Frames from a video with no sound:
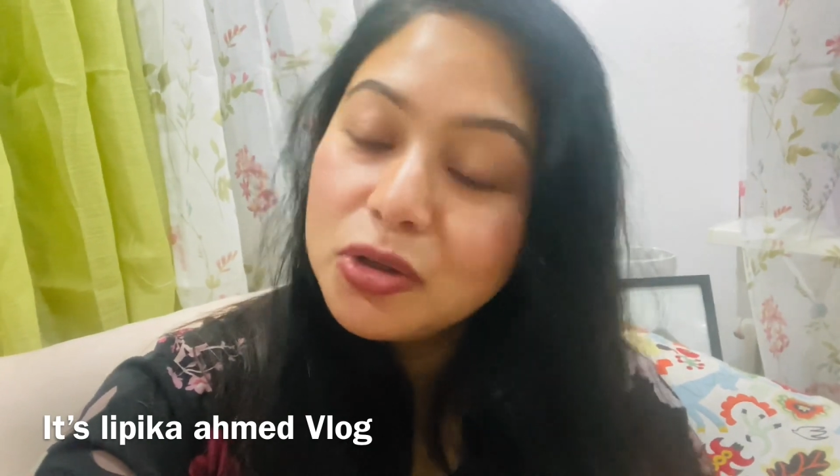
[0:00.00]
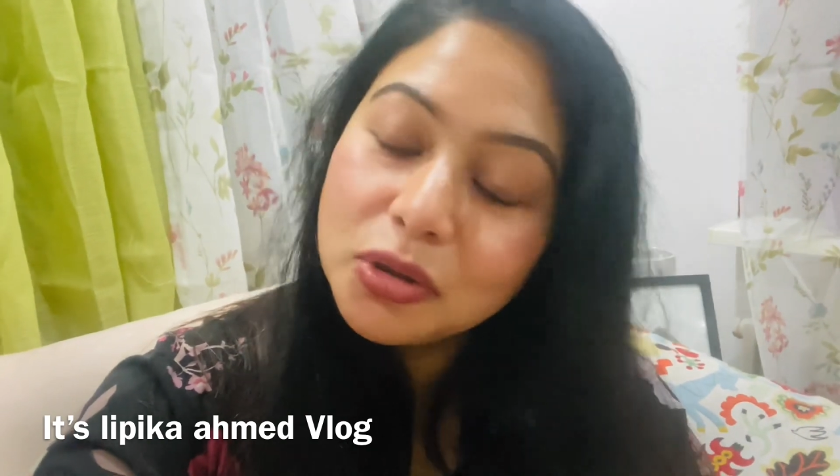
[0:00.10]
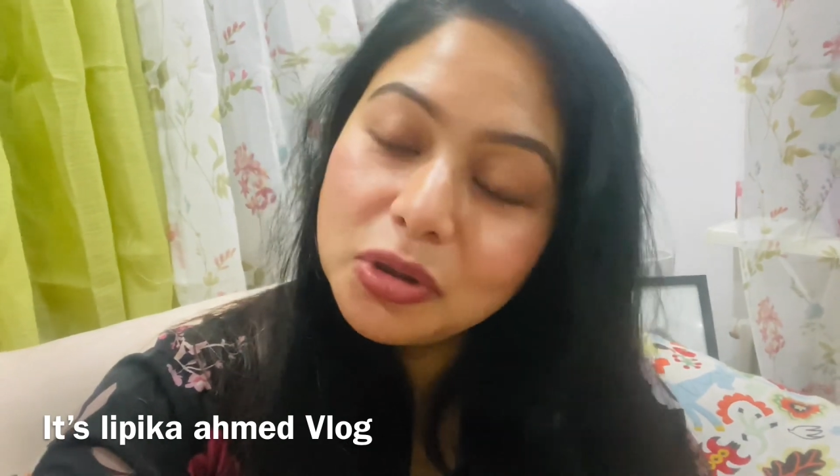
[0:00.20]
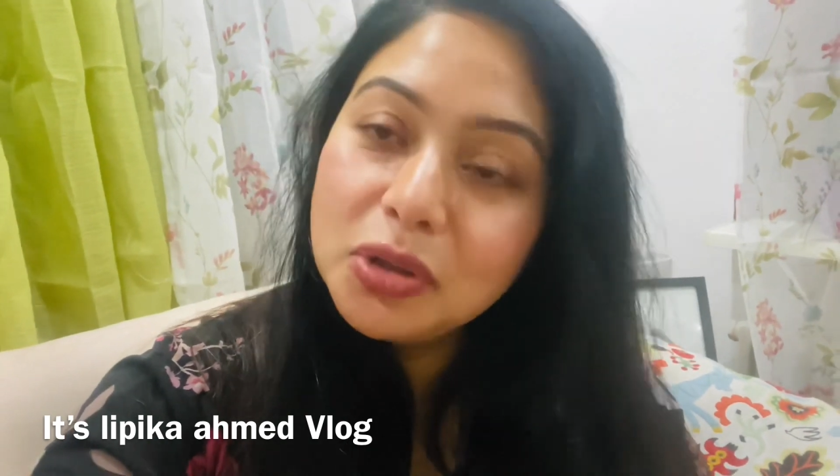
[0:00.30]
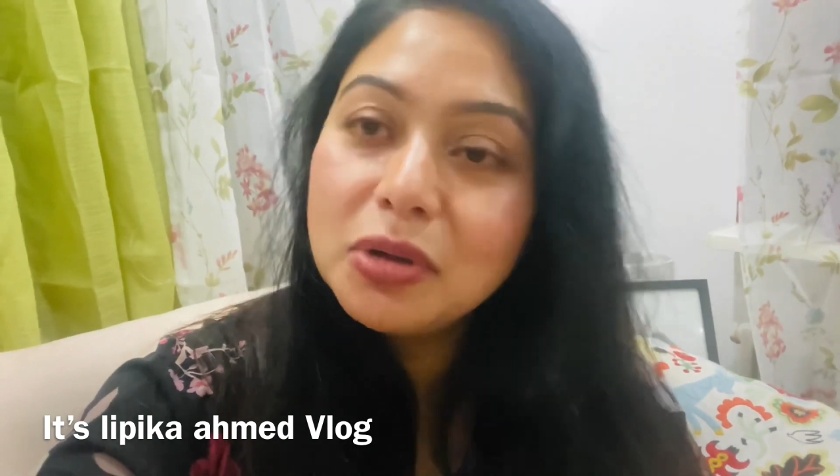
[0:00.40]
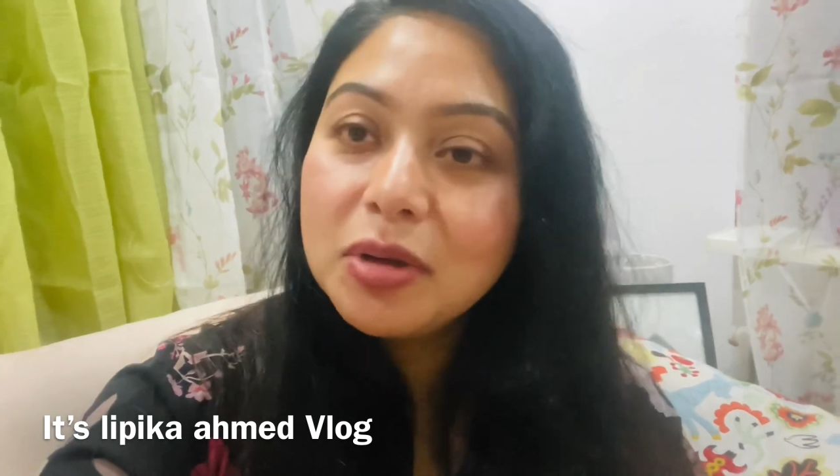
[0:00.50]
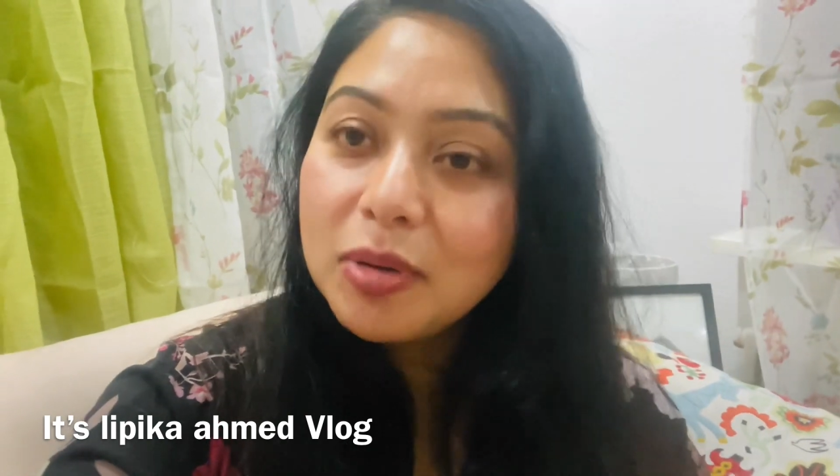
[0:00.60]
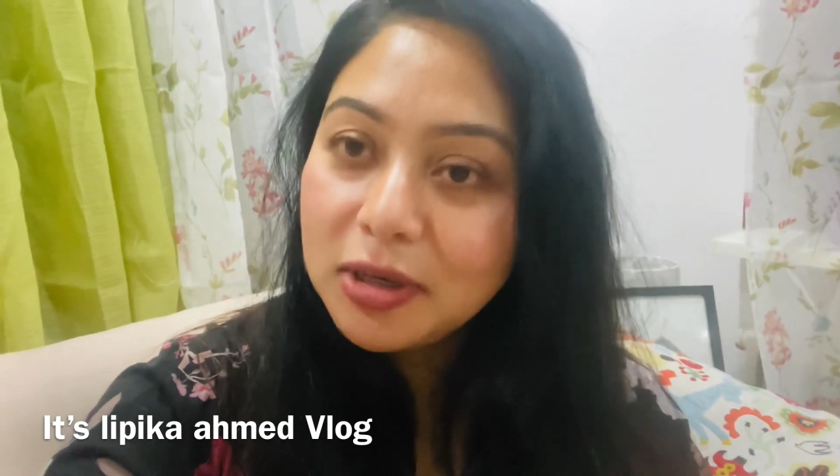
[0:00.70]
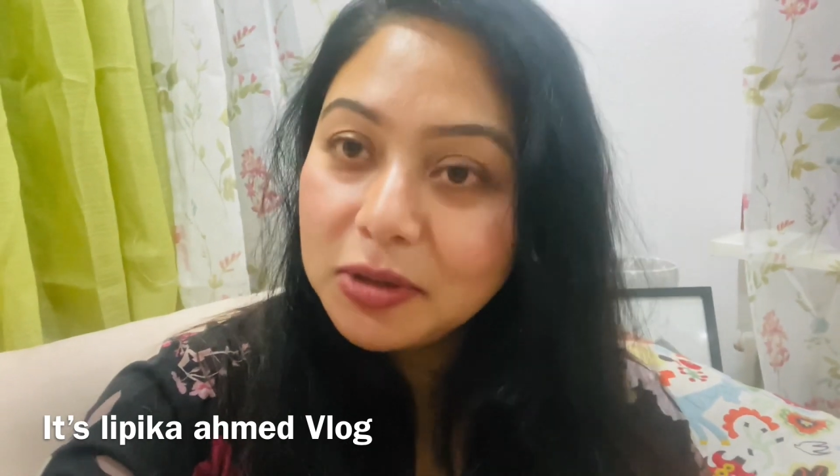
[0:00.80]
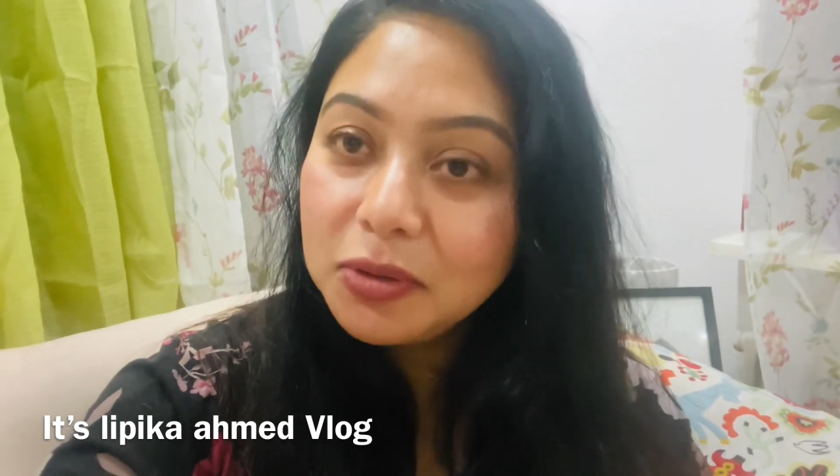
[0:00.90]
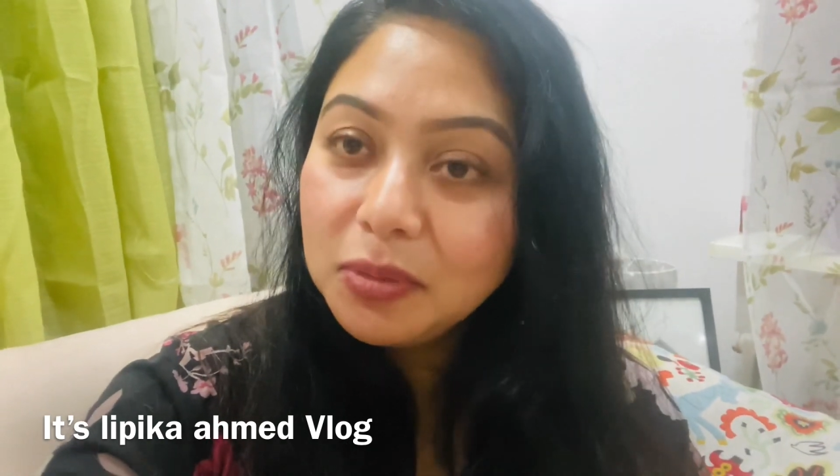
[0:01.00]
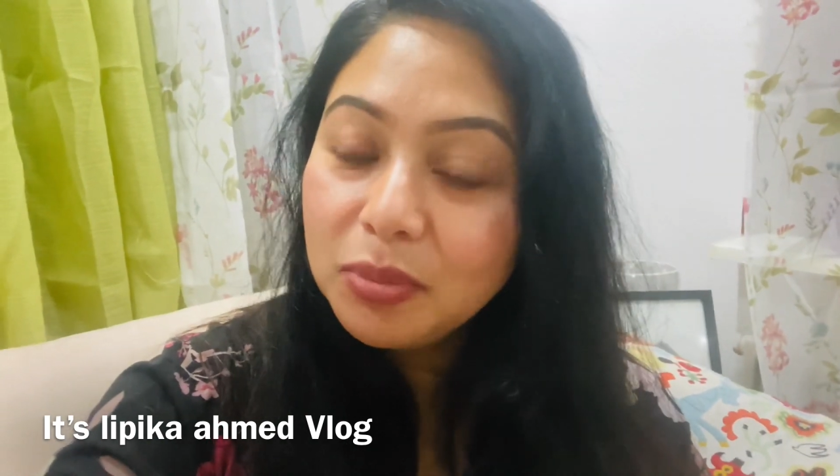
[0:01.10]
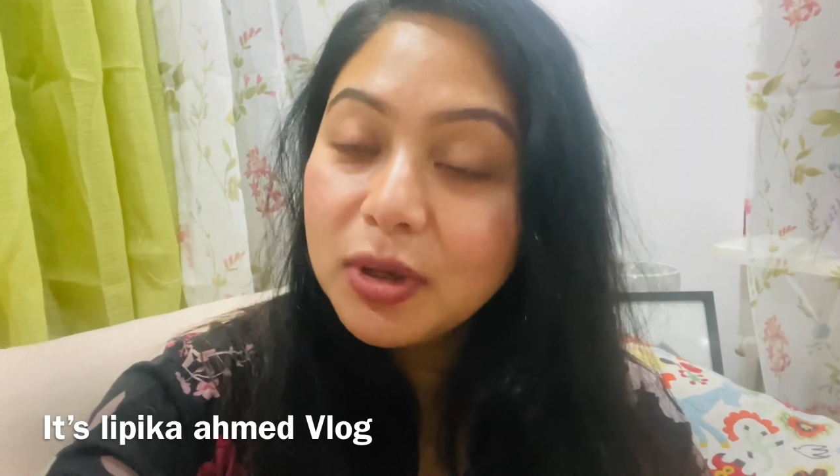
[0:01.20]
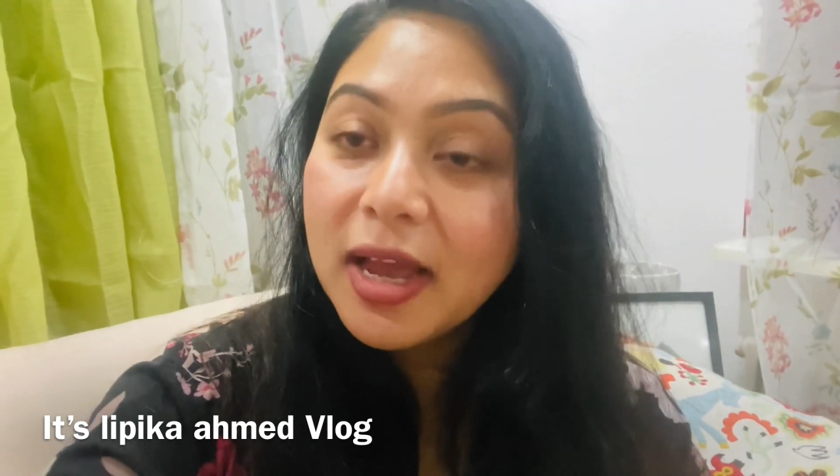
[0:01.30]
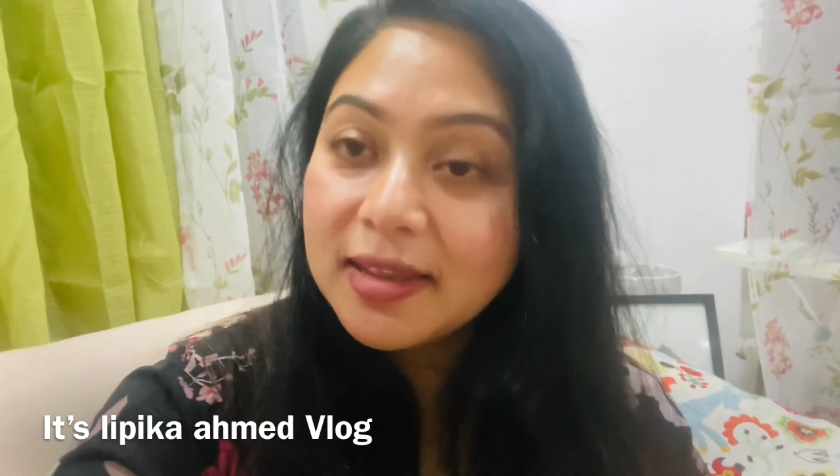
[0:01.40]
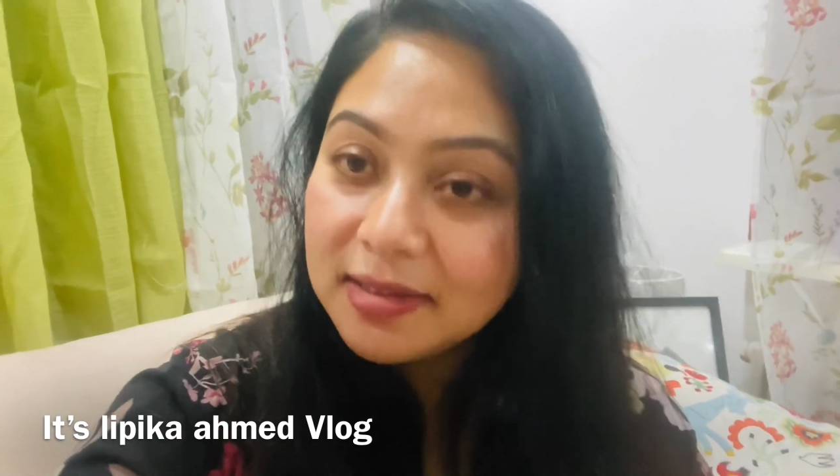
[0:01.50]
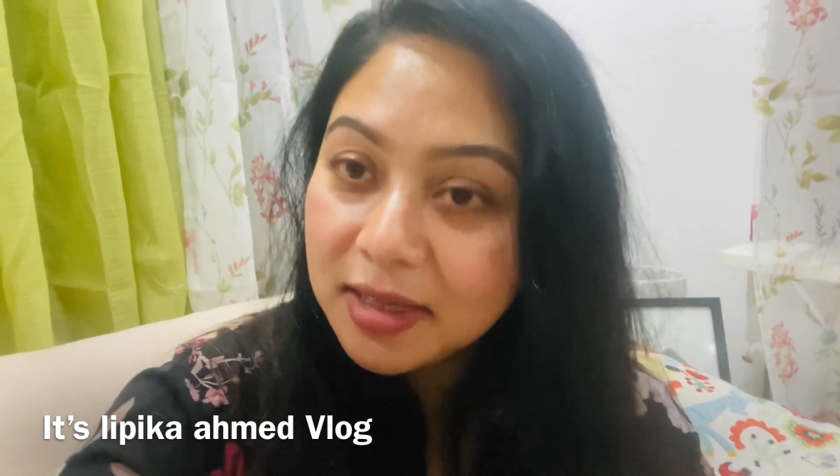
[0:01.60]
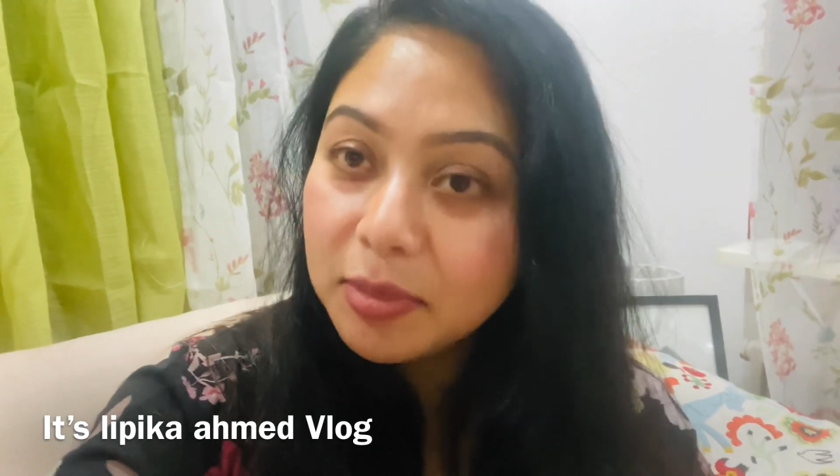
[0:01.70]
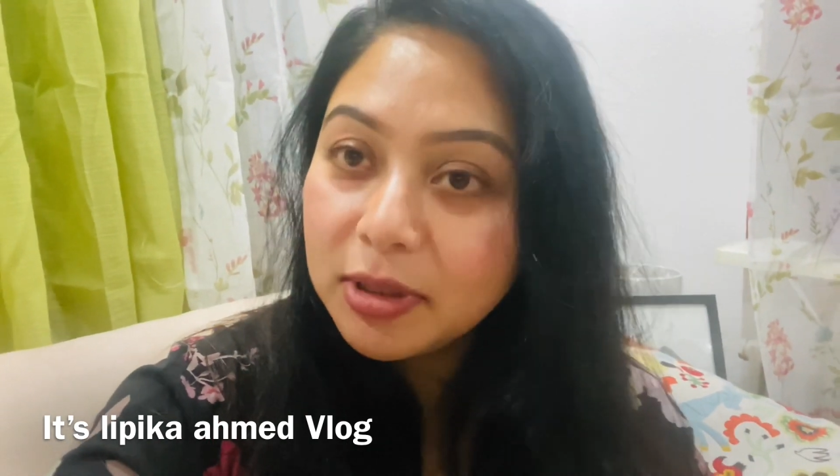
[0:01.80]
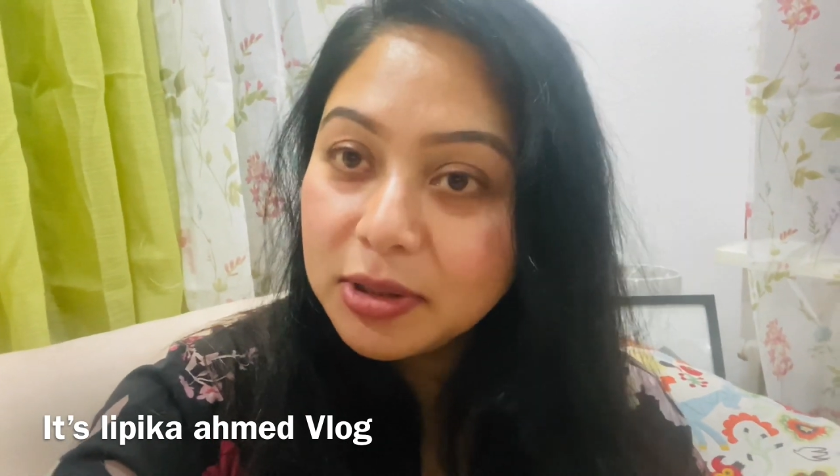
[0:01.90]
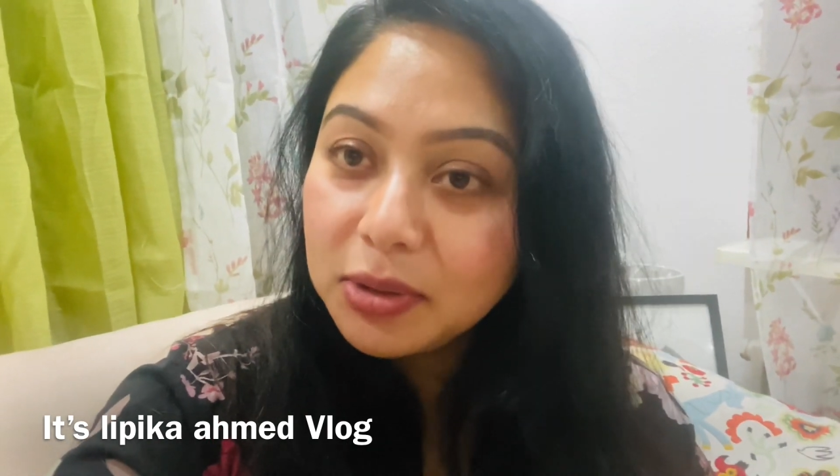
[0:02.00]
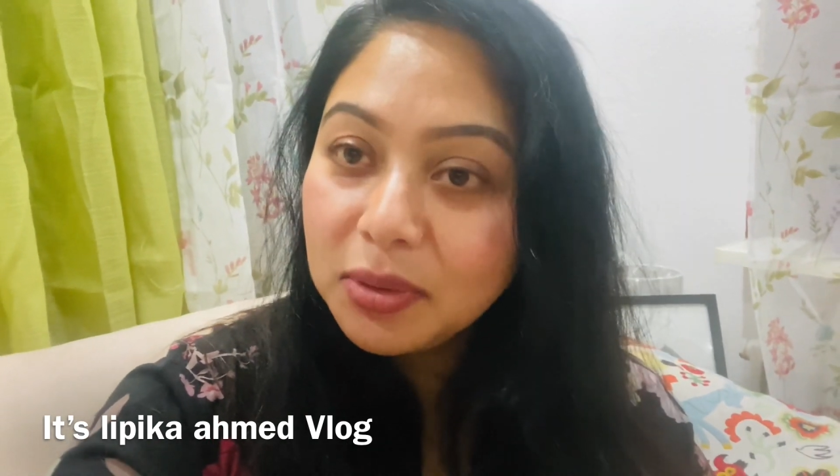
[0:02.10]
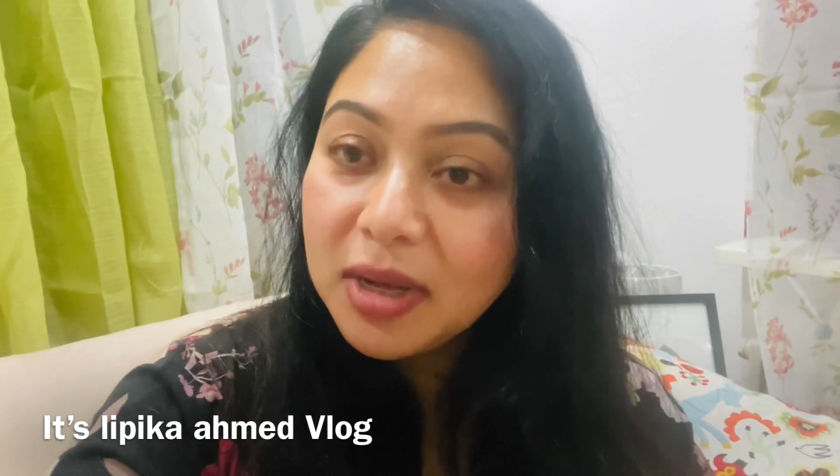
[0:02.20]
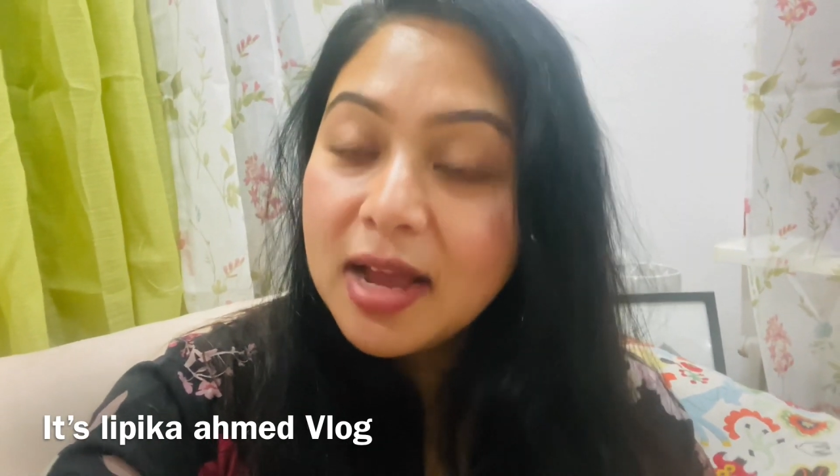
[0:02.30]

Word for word: সত্যি করে বলেন তো বুকে হাত দিয়ে বলেন তো